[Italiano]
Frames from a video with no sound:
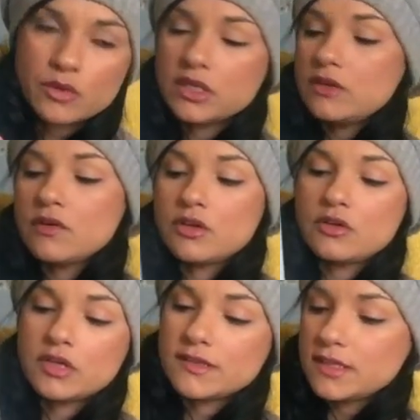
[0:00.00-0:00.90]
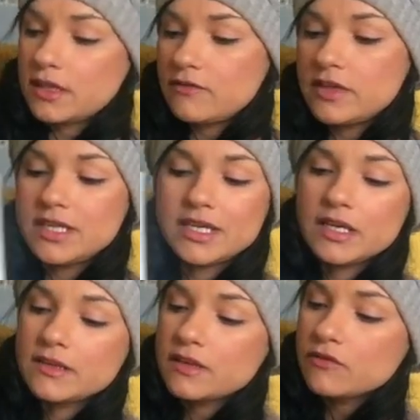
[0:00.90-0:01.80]
quindi voglio iniziare a
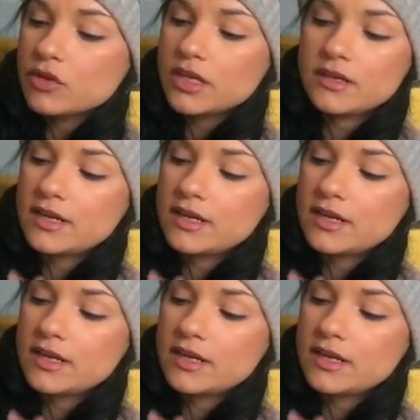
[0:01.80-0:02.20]
vedere se voi